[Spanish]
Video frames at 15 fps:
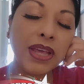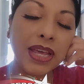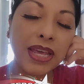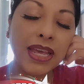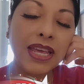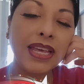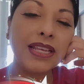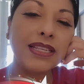
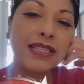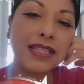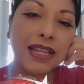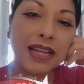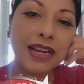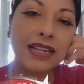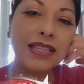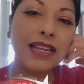que
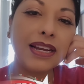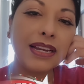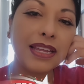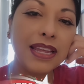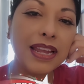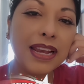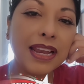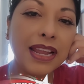estar
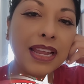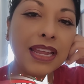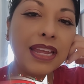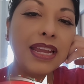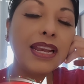tranquila